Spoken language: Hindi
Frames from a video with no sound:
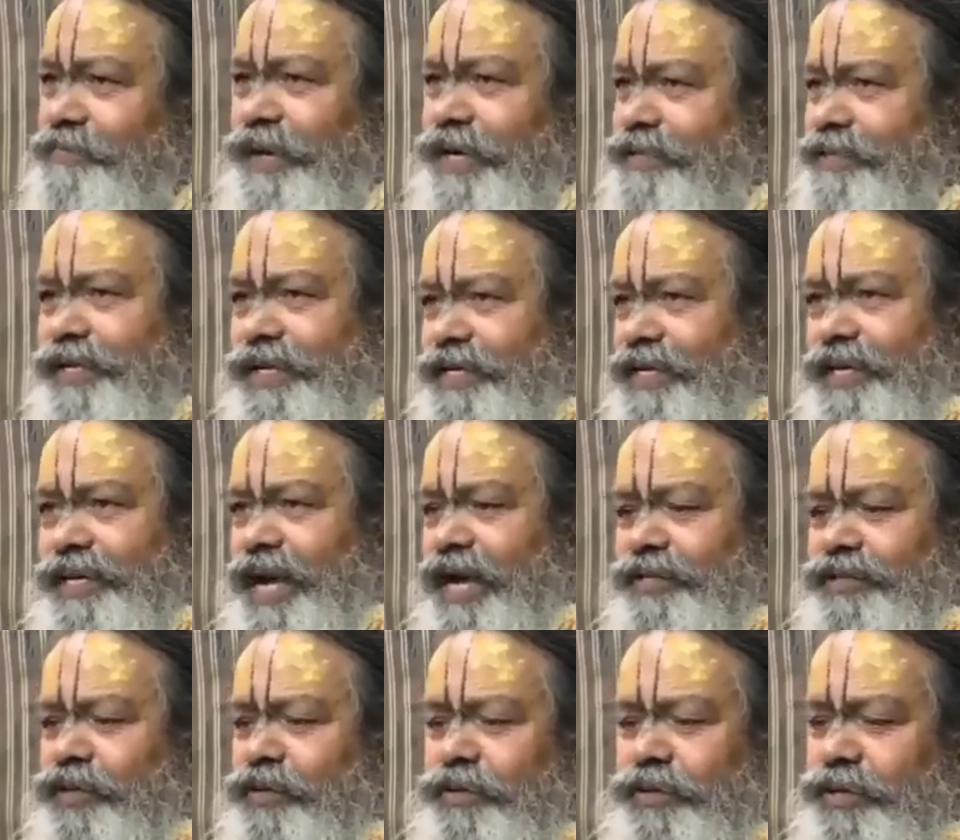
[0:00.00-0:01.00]
बात करके
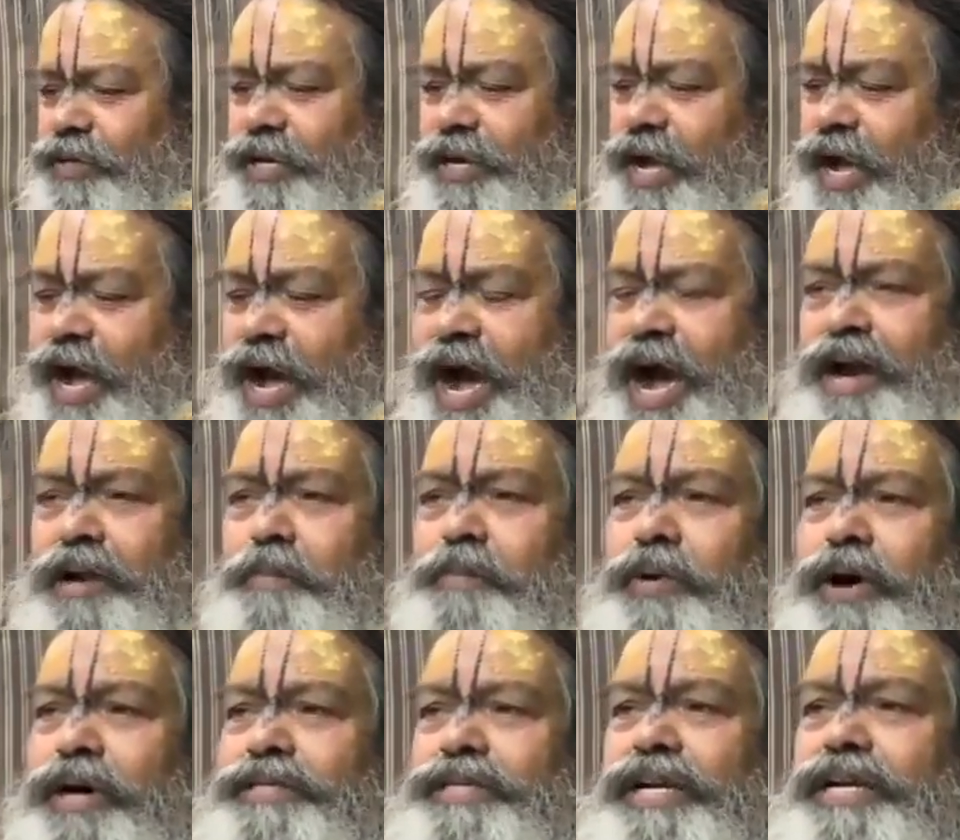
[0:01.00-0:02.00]
रख दो और
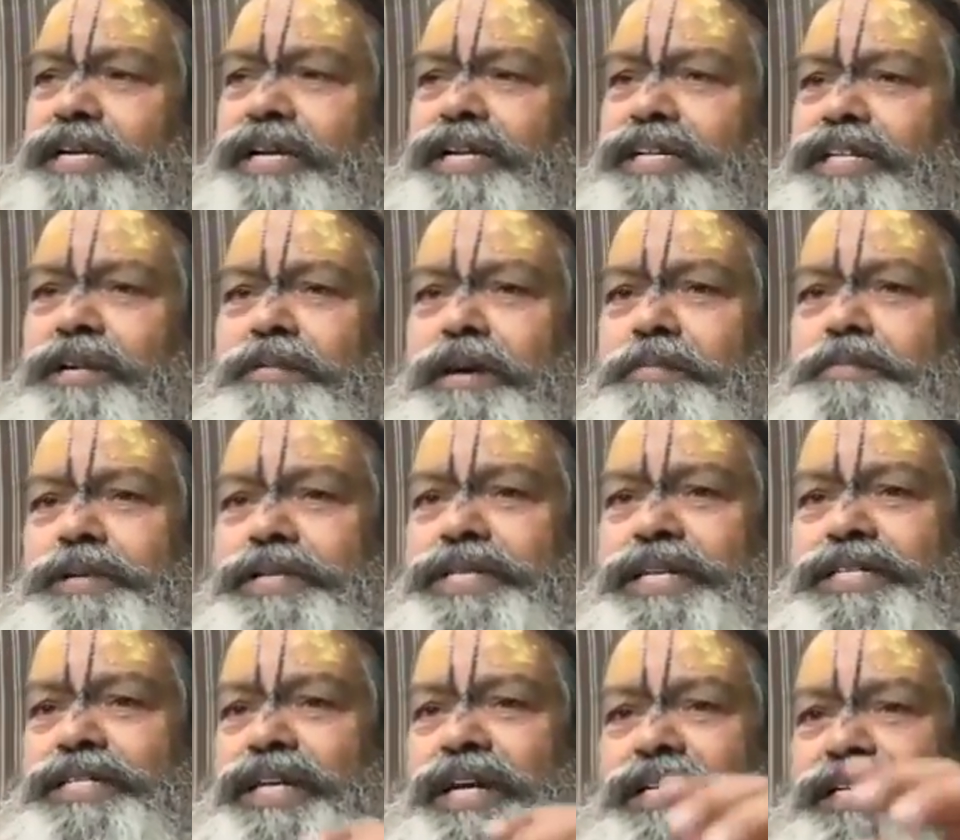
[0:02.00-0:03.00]
भजन के समय
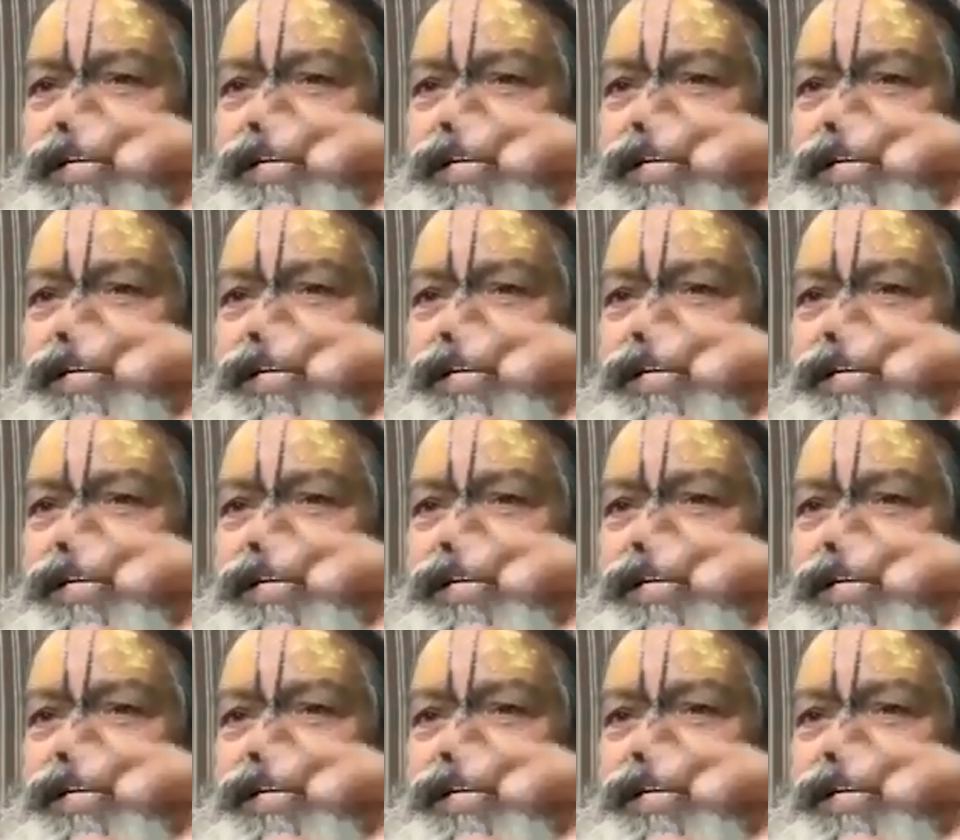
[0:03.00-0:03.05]
विशेष